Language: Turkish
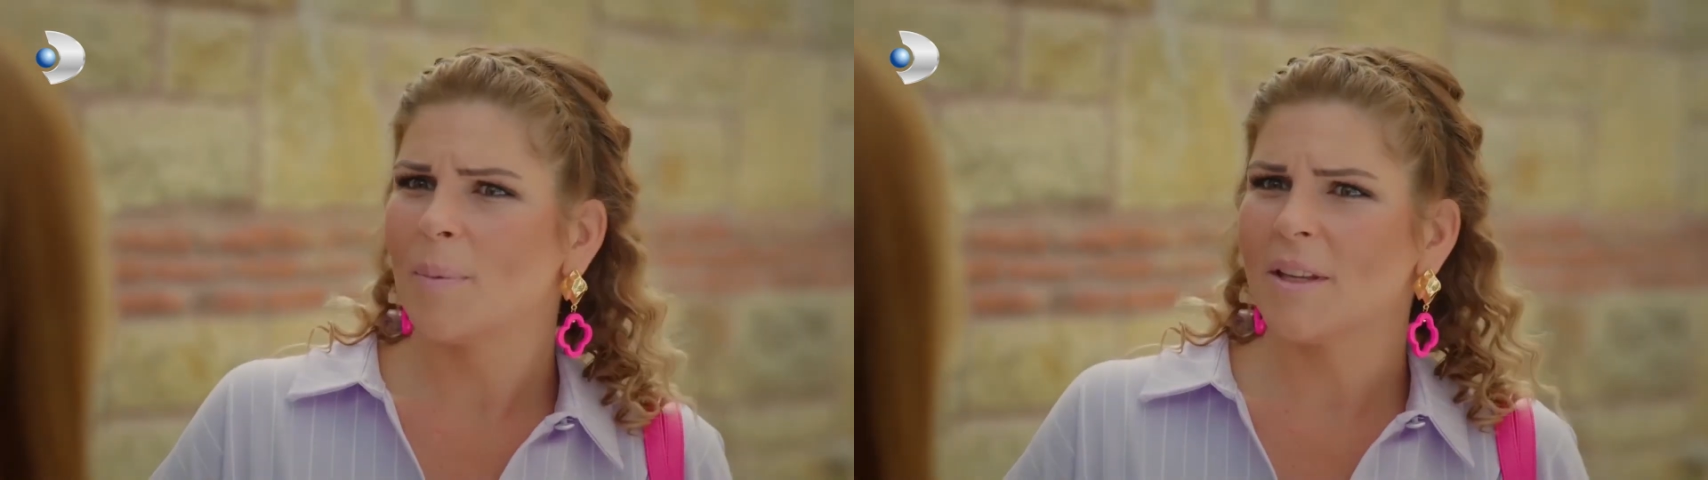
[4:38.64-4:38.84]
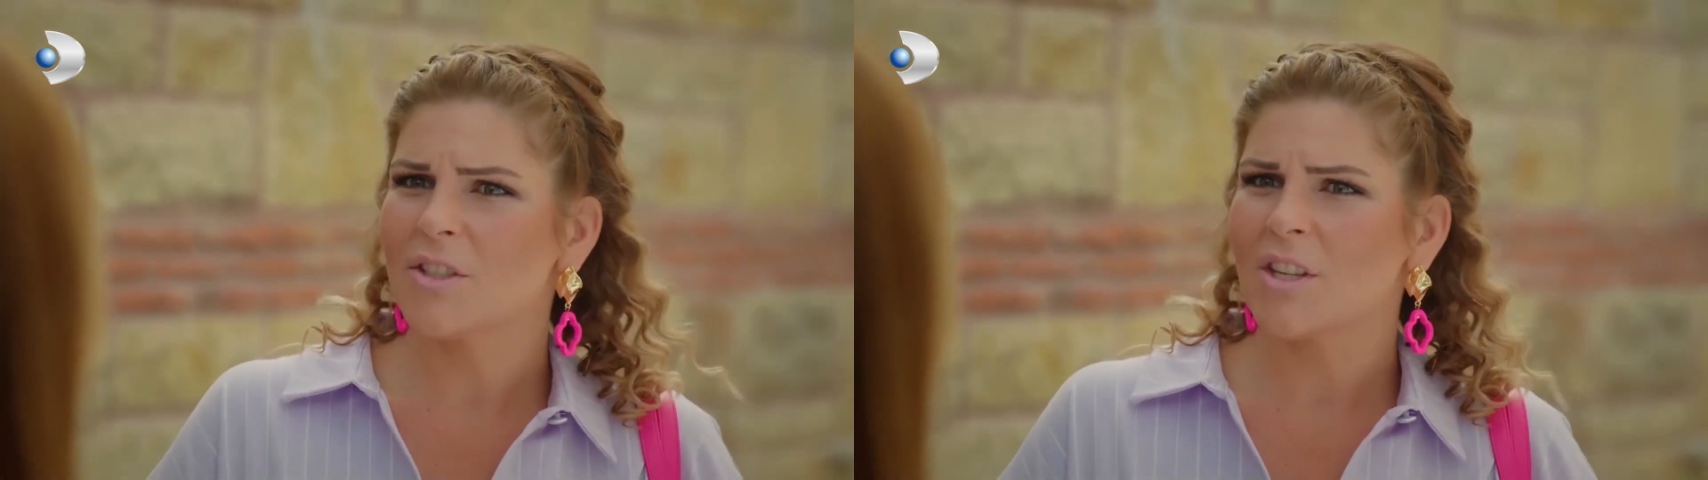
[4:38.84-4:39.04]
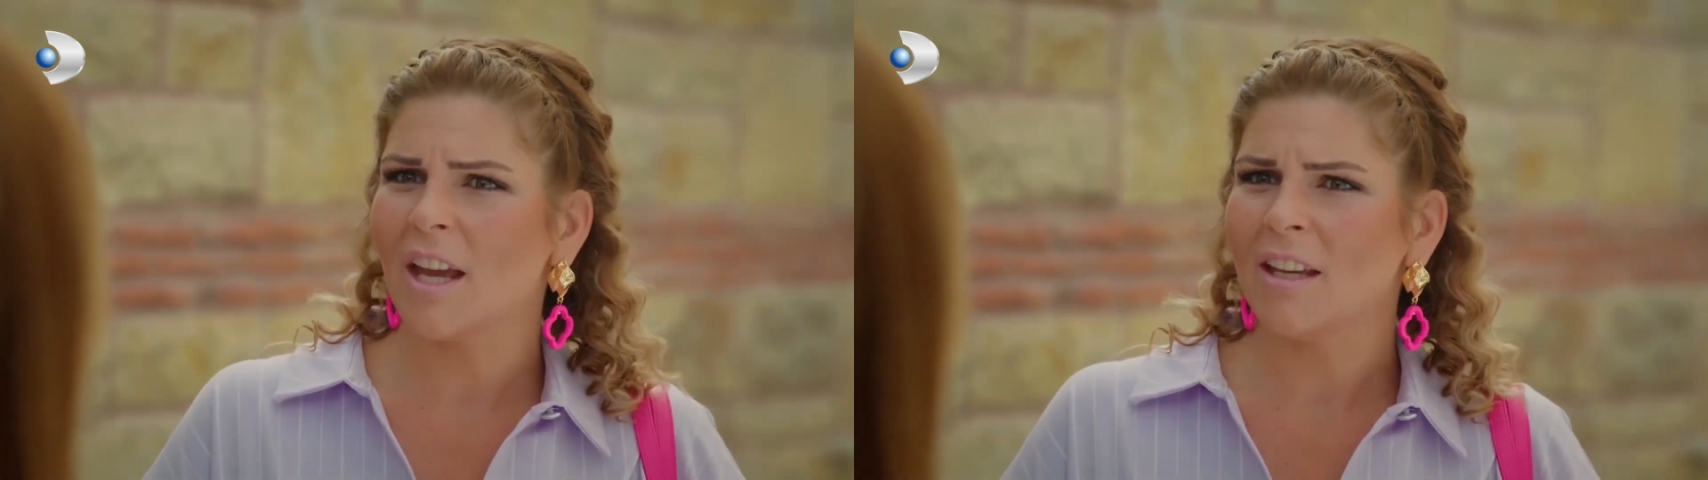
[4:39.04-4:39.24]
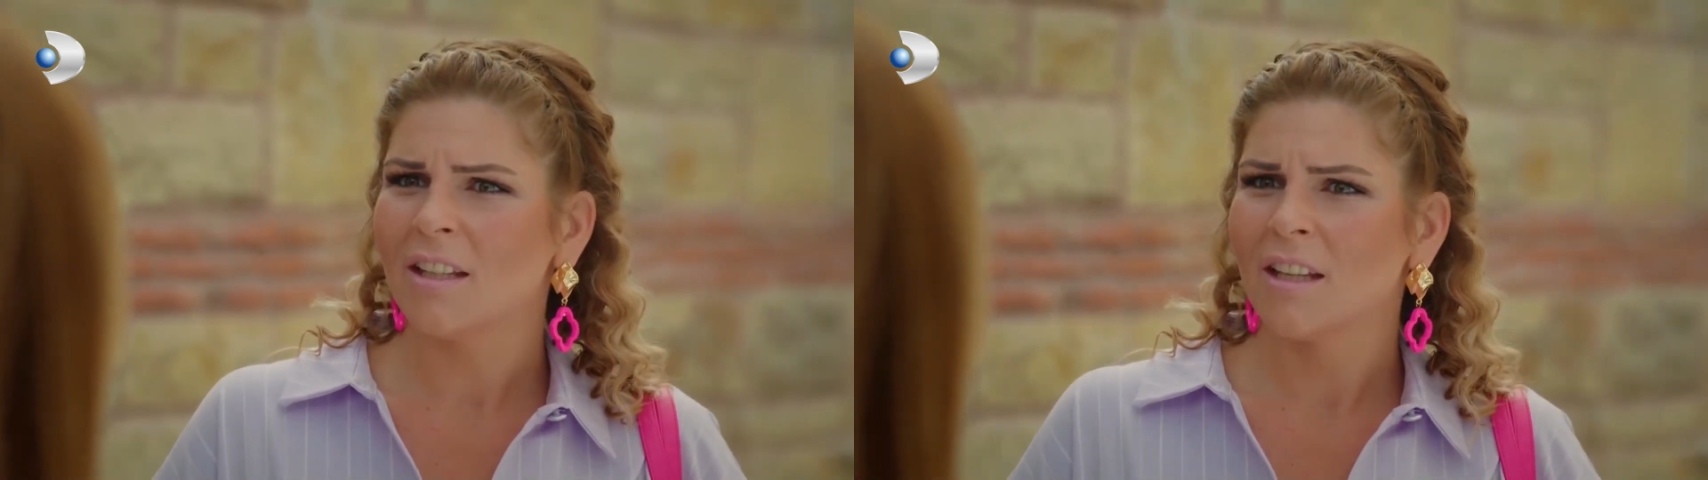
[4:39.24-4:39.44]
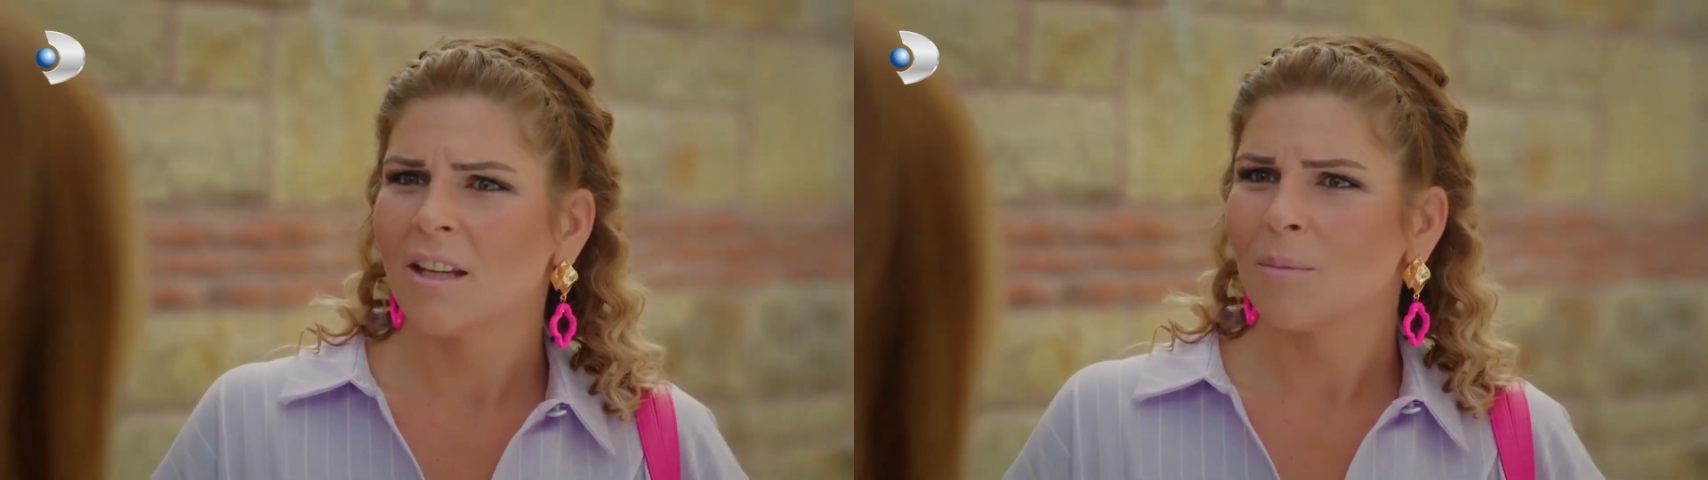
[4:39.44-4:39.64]
E peki şey,
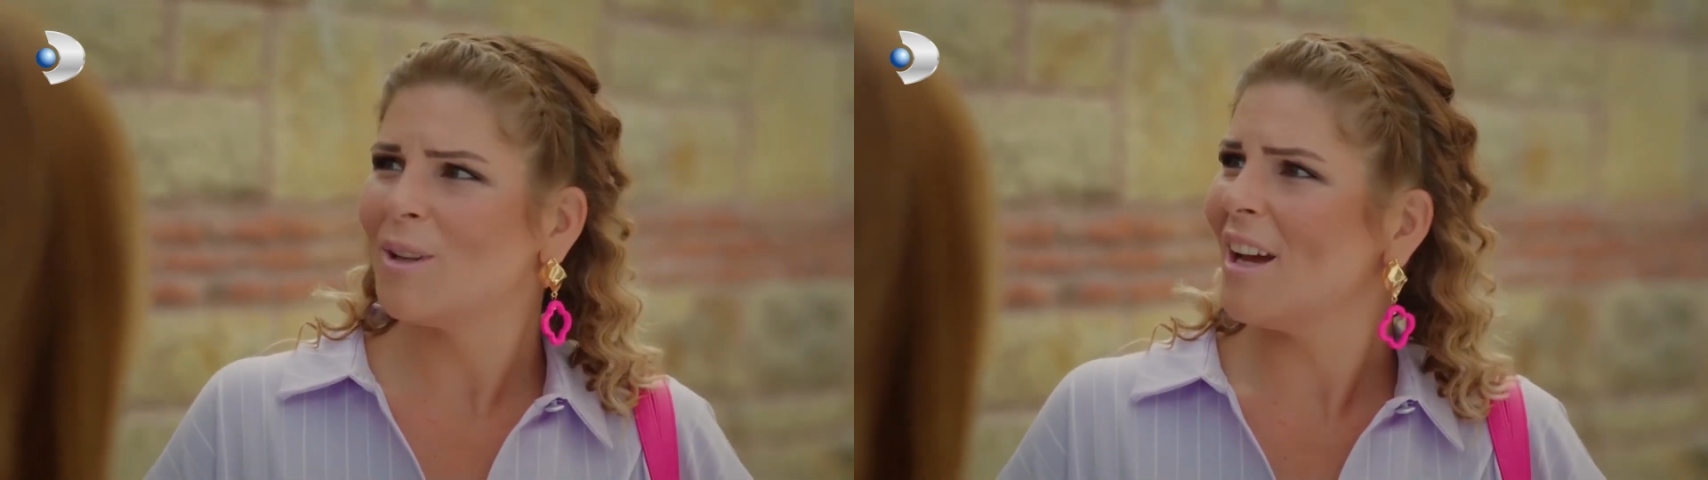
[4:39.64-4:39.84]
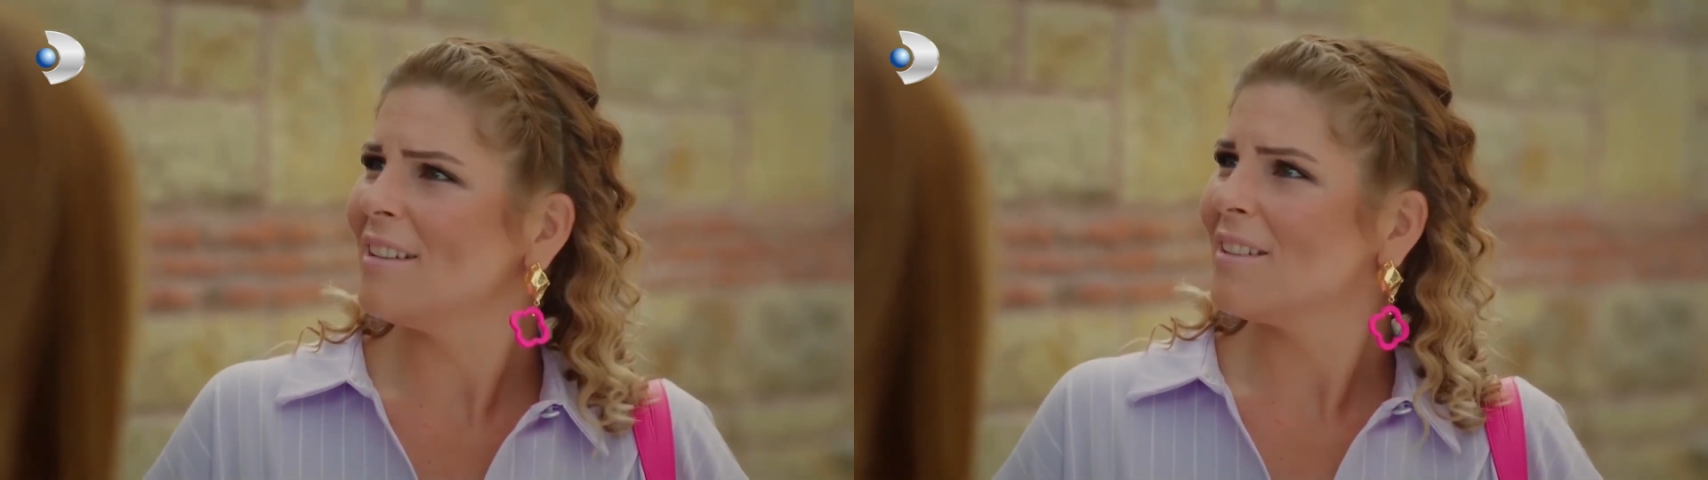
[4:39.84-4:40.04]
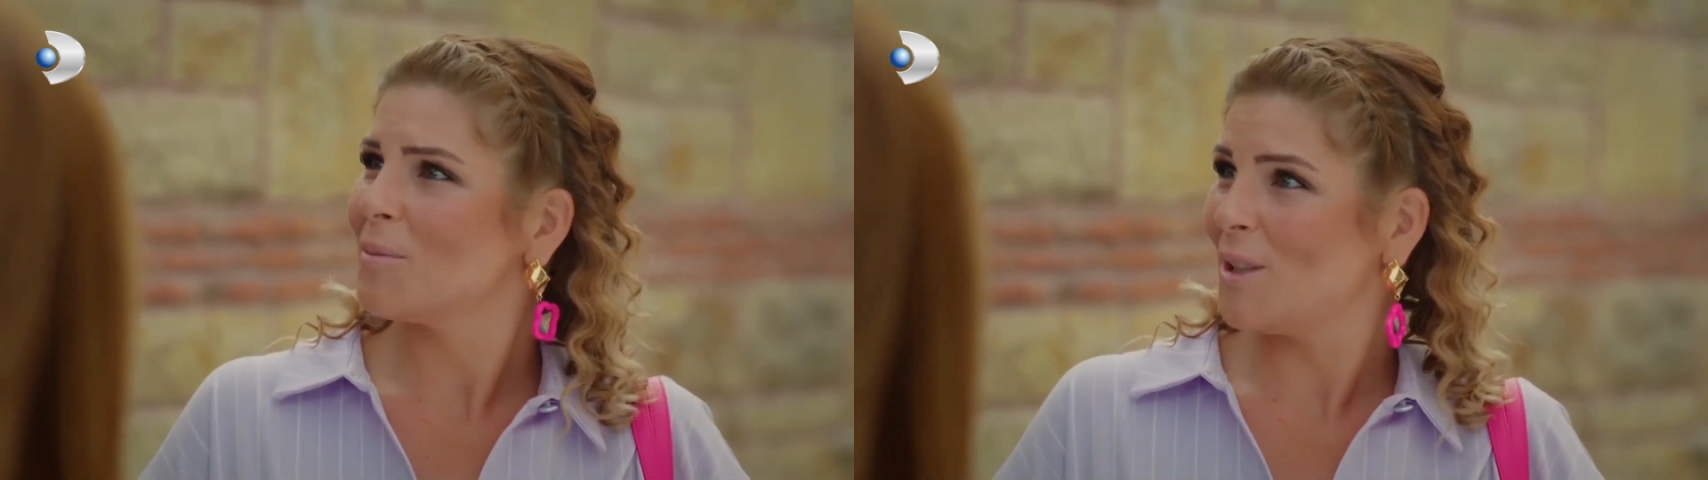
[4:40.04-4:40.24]
Bülent,